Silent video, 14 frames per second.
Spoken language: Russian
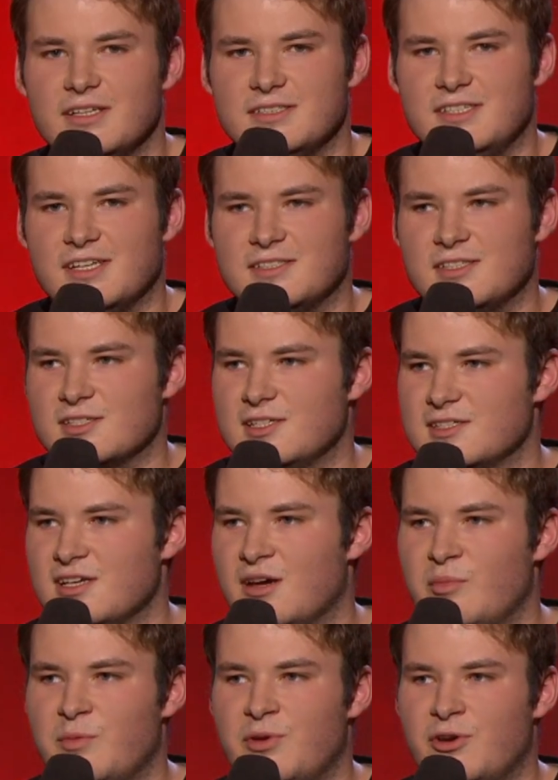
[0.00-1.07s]
Дед со
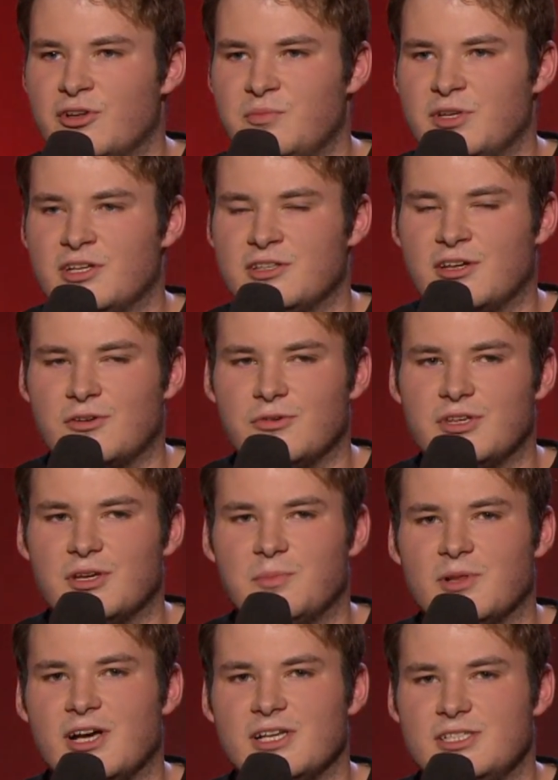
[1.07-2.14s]
слезами берет меня на руки,
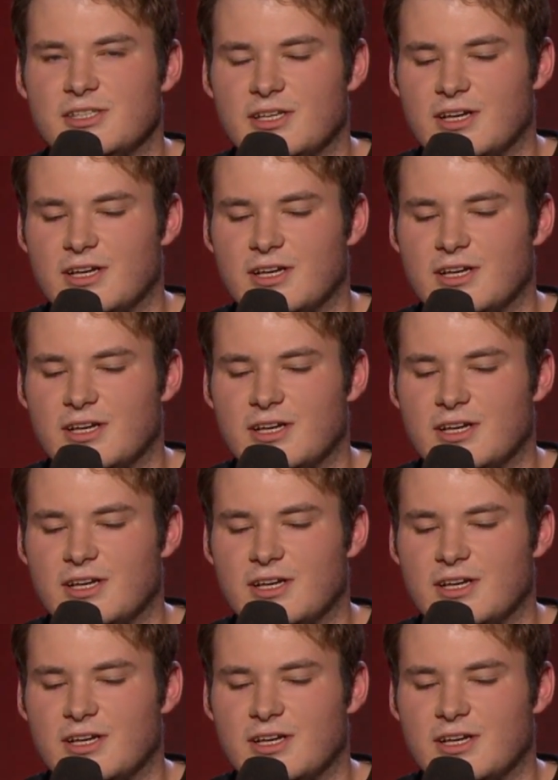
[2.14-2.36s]
плачет и